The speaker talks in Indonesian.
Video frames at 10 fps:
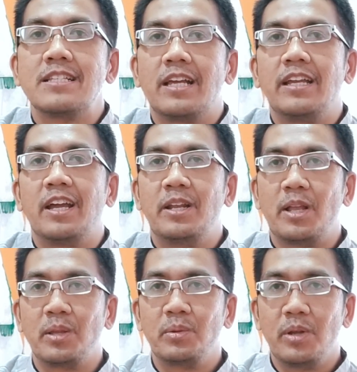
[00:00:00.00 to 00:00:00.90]
Saya
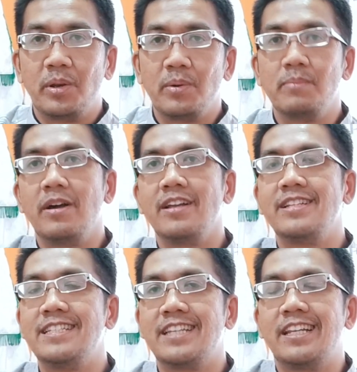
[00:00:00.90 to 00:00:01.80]
adalah tuan rumah
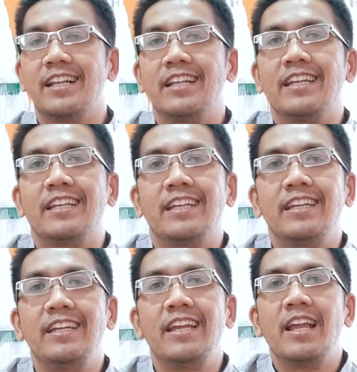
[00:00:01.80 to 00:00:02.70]
di channel
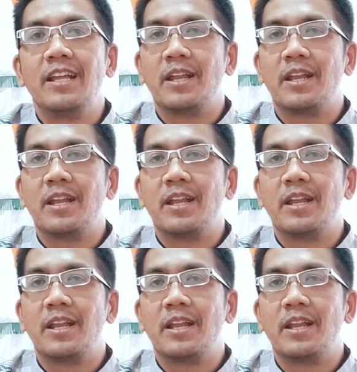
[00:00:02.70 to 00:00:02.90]
ini.